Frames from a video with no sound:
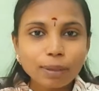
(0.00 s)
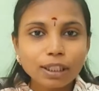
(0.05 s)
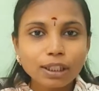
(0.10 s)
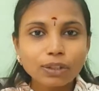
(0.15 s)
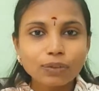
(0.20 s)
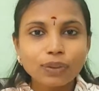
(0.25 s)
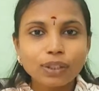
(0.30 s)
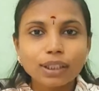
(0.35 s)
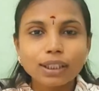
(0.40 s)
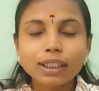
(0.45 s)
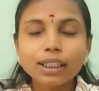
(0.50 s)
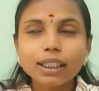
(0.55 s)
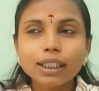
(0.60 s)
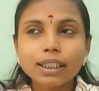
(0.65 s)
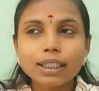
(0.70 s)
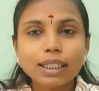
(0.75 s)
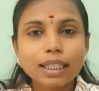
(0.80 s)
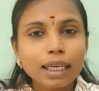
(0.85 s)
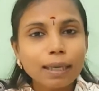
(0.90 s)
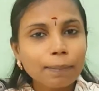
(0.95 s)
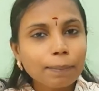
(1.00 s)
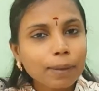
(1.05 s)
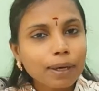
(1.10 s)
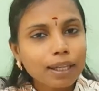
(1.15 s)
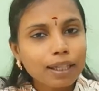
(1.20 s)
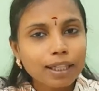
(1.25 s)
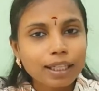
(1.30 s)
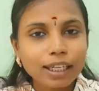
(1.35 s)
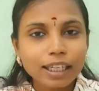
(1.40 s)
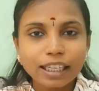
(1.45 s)
மந்த் வந்து
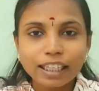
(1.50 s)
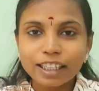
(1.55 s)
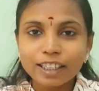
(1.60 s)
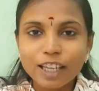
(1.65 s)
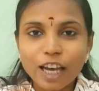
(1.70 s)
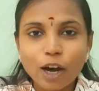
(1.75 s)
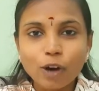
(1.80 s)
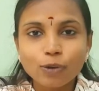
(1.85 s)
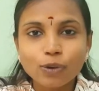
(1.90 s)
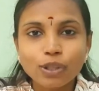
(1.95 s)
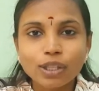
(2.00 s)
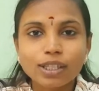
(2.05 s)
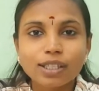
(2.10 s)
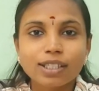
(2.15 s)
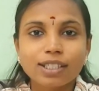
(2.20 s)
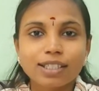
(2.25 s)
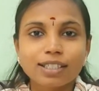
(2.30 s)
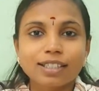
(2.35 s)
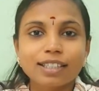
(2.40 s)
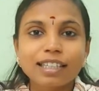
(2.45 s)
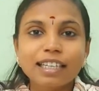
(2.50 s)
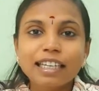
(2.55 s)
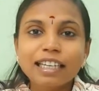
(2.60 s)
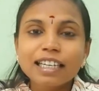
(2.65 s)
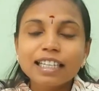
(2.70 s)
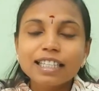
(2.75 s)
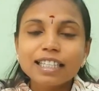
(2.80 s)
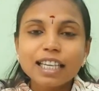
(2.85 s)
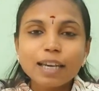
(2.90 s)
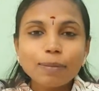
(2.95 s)
சீம்பால் திடீர்னு ஞாபகம் வந்துருச்சு
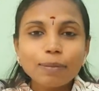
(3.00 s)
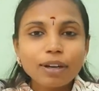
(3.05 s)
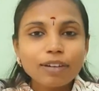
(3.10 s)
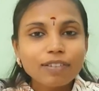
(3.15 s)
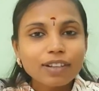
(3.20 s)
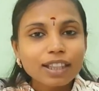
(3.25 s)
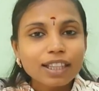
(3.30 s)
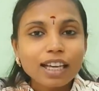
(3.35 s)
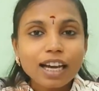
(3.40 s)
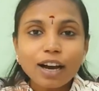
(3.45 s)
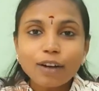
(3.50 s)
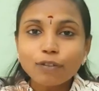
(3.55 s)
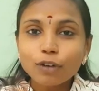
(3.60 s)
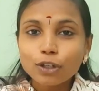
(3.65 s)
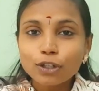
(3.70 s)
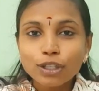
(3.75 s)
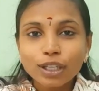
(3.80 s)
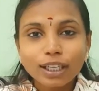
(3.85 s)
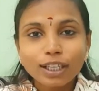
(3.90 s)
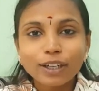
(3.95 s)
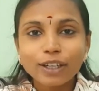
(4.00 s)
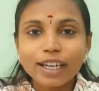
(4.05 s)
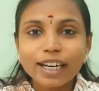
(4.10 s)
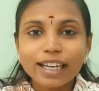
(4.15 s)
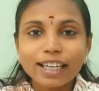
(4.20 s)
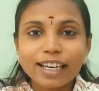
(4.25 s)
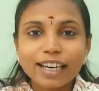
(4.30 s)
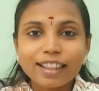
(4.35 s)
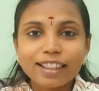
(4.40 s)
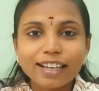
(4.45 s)
சீம்பால் வந்து அவ்வளோ சீக்கிரம்
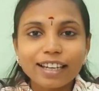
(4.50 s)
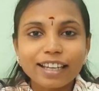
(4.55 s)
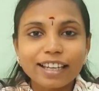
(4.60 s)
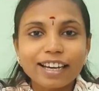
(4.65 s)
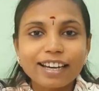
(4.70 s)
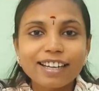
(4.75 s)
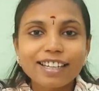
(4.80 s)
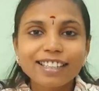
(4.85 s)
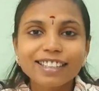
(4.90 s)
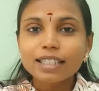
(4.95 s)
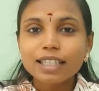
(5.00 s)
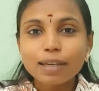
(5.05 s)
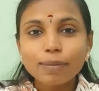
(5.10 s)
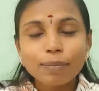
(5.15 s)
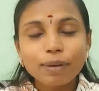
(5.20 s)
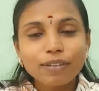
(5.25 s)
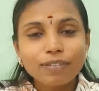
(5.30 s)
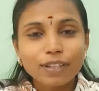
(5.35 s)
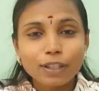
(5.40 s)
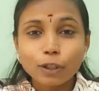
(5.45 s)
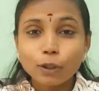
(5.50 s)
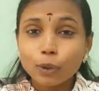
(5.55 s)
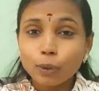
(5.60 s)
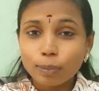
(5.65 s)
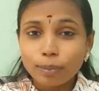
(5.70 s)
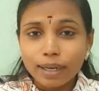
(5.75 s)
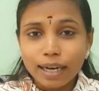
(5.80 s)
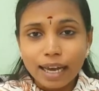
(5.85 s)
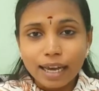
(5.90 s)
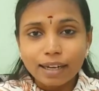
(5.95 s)
கிடைக்காது இல்லையா சீம்பால் வந்து
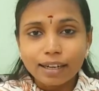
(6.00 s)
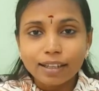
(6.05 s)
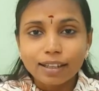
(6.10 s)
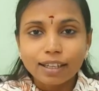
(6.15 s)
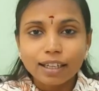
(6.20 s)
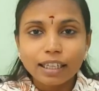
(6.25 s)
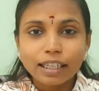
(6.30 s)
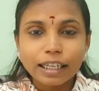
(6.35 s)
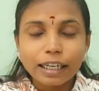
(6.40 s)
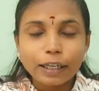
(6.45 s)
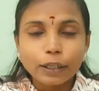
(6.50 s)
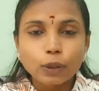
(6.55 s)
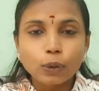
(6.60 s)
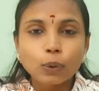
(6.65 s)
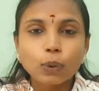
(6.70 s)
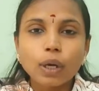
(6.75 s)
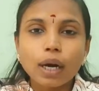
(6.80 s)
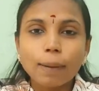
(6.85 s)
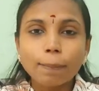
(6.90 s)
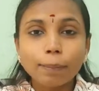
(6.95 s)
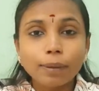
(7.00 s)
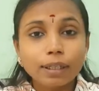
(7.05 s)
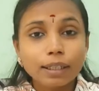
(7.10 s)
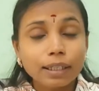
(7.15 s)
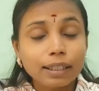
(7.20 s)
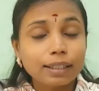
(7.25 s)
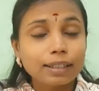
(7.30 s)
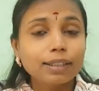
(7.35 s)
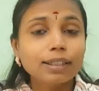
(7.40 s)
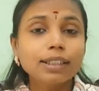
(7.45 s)
ரொம்ப ரேராக தானே கிடைக்கும்
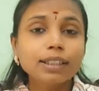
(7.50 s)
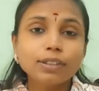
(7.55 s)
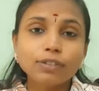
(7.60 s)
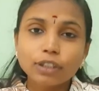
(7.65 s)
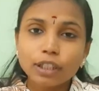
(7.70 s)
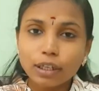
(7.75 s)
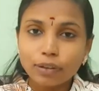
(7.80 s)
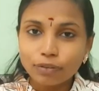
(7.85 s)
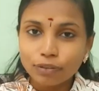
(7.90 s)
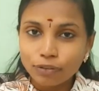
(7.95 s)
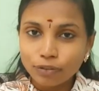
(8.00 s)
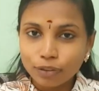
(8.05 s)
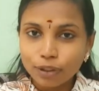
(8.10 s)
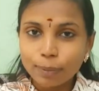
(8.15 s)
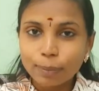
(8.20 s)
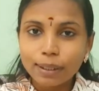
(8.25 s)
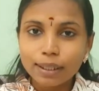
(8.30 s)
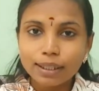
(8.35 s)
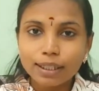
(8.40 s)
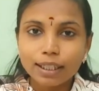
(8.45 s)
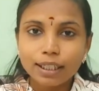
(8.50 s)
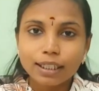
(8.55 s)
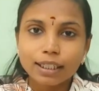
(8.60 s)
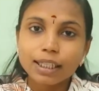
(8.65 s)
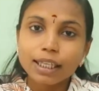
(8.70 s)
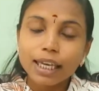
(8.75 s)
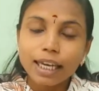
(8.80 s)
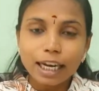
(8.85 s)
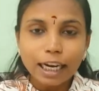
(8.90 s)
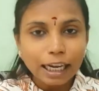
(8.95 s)
அப்போலேருந்து நான் ஃபிஃப்த்து
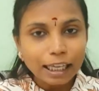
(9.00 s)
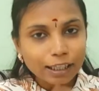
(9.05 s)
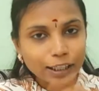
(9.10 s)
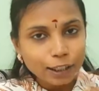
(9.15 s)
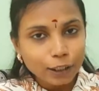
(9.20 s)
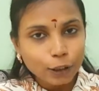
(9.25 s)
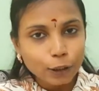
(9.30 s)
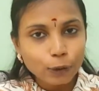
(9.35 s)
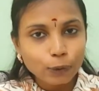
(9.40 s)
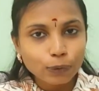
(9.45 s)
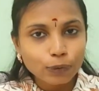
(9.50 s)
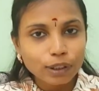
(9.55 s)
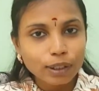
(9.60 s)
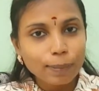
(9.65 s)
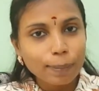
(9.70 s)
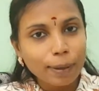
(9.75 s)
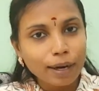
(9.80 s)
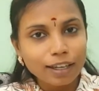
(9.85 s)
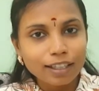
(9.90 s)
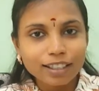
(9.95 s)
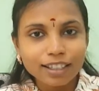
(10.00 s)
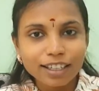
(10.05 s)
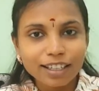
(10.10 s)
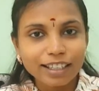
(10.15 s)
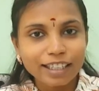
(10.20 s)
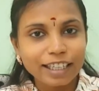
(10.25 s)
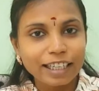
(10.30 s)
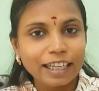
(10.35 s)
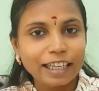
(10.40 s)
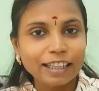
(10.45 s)
மந்த்லேருந்து எல்லாத்துக்கிட்டேயும் வந்து
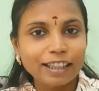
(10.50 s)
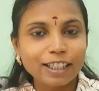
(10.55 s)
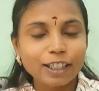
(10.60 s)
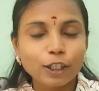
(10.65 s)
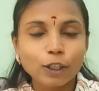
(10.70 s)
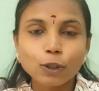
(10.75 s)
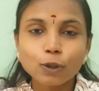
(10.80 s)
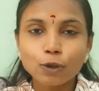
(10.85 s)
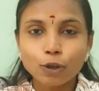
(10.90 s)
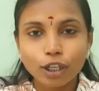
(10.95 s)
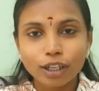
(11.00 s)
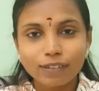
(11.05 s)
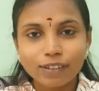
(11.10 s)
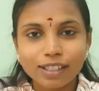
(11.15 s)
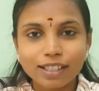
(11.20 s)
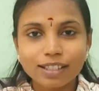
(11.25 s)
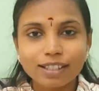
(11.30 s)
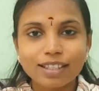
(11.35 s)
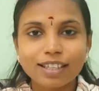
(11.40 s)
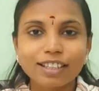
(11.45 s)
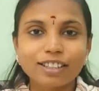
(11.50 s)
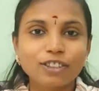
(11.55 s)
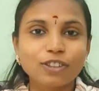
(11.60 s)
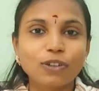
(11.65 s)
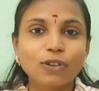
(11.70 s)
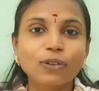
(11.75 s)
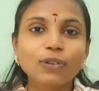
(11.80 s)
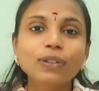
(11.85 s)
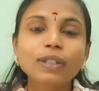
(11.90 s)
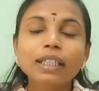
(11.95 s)
பால்கார எல்லாத்துக்கிட்டேயும் சொல்லி வச்சுட்டு தான்
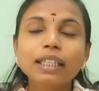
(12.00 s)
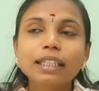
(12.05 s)
இருக்கோம்